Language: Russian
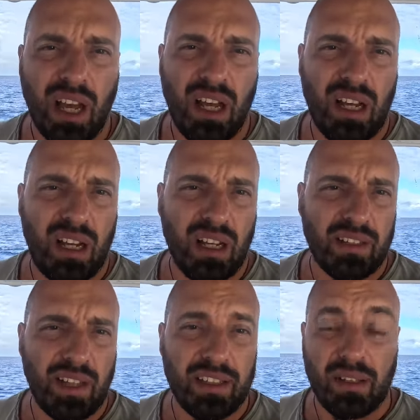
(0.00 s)
А
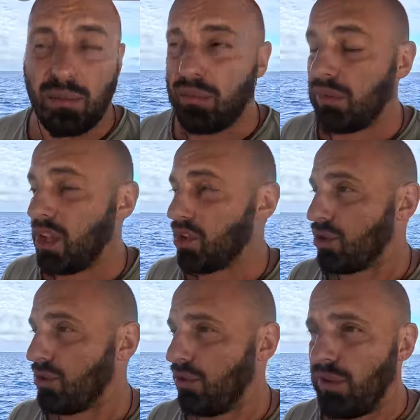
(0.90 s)
на этом
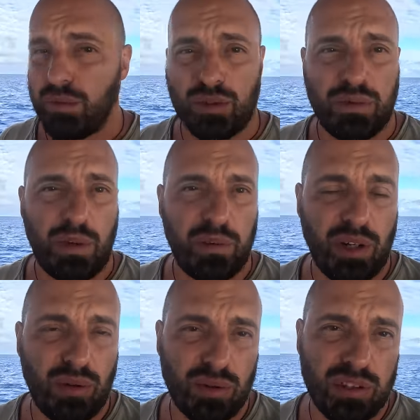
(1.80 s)
наш выпуск про
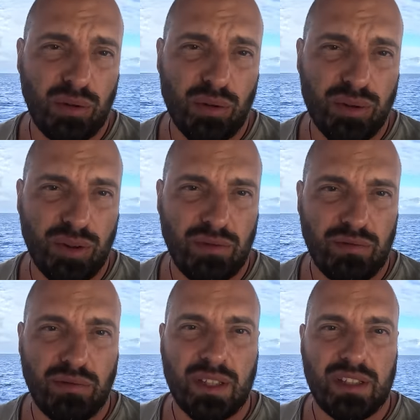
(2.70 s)
переход закончен.
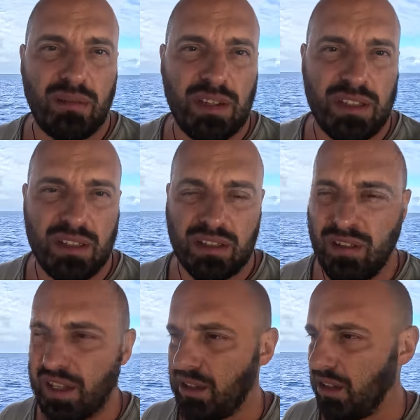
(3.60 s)
Оставайтесь,
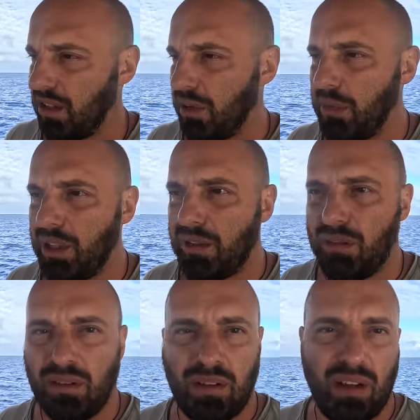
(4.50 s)
лайк, коммент.